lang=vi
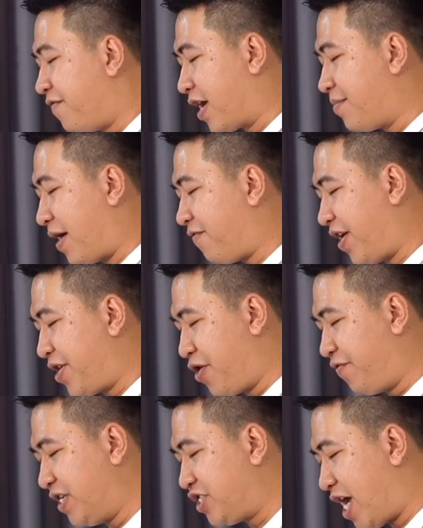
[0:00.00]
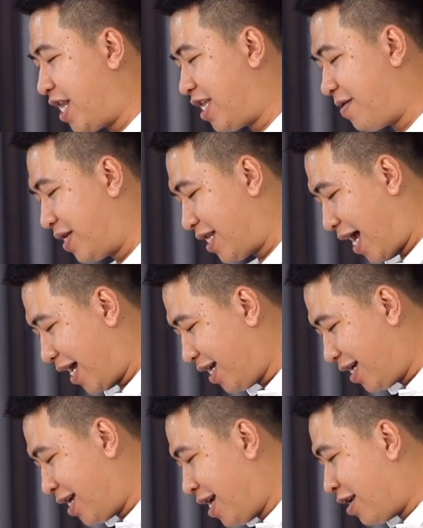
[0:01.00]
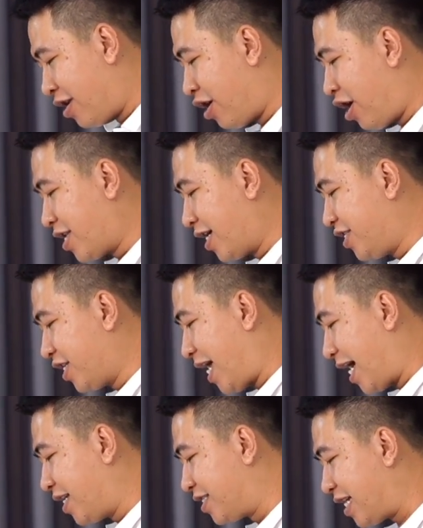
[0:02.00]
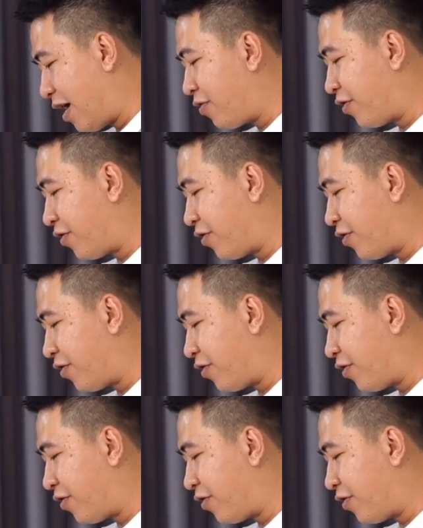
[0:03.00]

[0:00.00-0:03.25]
về cái mặt phay nhôm phía trên thì mình thấy nó có những chức năng như sau